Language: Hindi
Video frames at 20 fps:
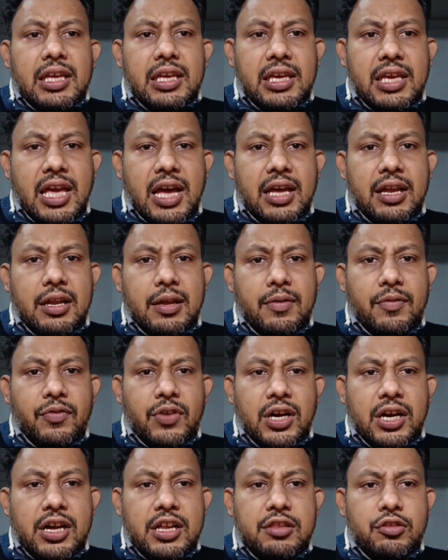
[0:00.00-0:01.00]

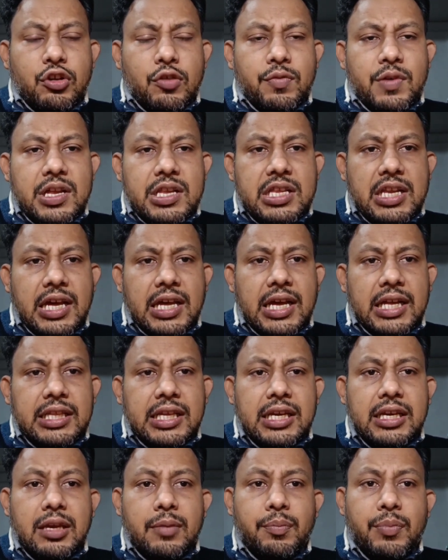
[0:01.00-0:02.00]
11 अगस्त को फैसला आया
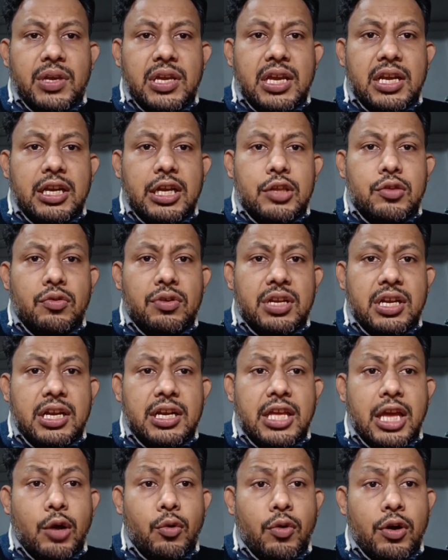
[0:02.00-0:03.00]
था कि बी की जो
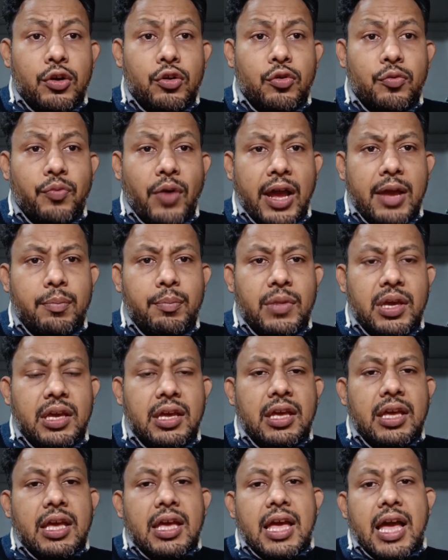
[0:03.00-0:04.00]
डिग्री है वन टू फाइव में
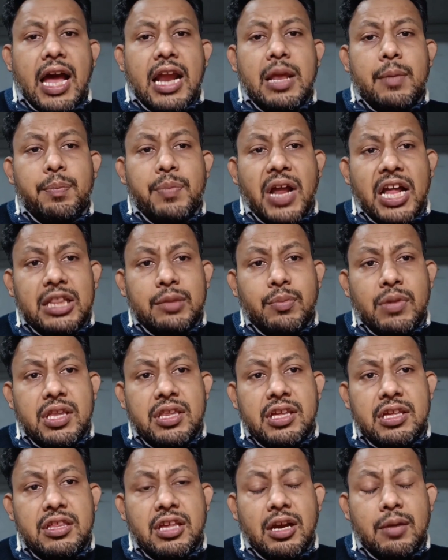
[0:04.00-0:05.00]
यानी प्राथमिक
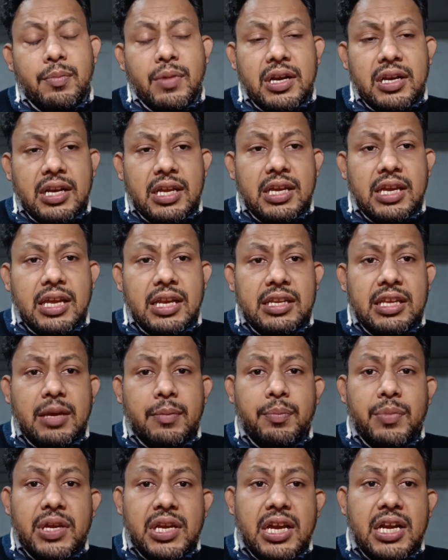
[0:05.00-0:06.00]
शिक्षक बनने के
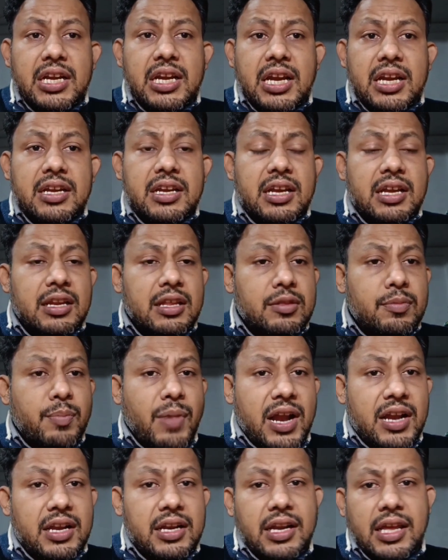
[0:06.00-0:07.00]
लिए बी की डिग्री
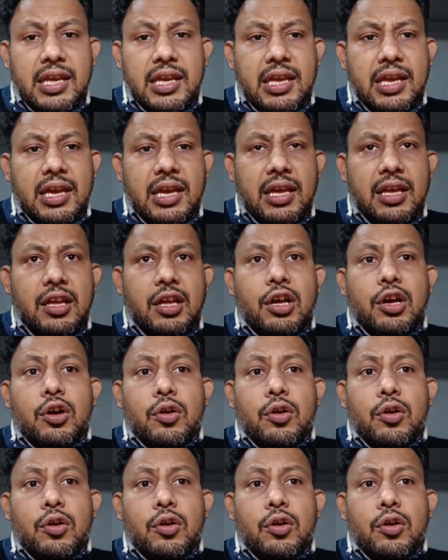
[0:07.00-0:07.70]
मान्य नहीं है